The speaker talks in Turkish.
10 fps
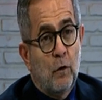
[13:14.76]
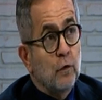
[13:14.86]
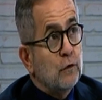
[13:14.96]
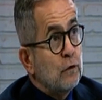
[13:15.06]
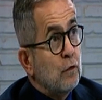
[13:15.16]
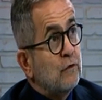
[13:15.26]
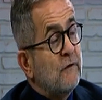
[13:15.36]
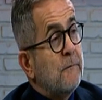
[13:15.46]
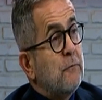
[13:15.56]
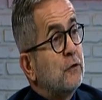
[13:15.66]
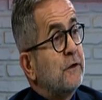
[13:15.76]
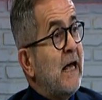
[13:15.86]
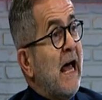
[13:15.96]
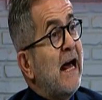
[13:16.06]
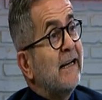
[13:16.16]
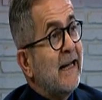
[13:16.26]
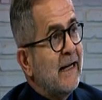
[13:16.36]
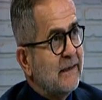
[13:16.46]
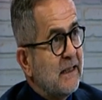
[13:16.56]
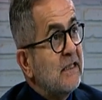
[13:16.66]
Orta Doğu'da ve bölgede her
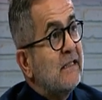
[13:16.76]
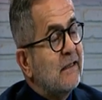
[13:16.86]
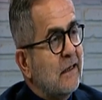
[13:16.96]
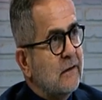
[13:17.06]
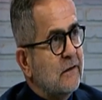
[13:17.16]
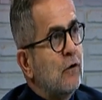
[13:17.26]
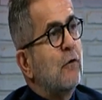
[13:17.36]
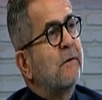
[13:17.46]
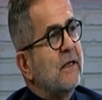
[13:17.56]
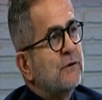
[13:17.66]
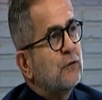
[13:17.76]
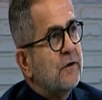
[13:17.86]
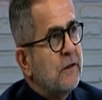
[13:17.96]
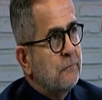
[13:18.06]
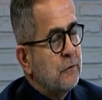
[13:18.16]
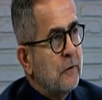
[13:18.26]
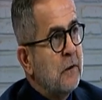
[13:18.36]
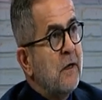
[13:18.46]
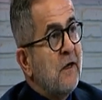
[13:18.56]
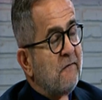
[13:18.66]
yerde İran adına operasyon yapıyor.
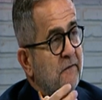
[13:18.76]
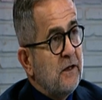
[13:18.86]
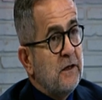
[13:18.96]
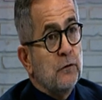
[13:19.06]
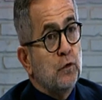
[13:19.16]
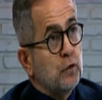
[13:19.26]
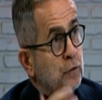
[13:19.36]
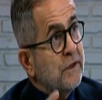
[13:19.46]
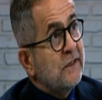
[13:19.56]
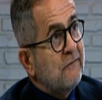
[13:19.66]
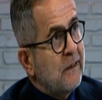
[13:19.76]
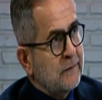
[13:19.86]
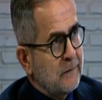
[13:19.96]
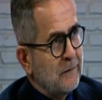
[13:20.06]
Ve e, Suriye'de var.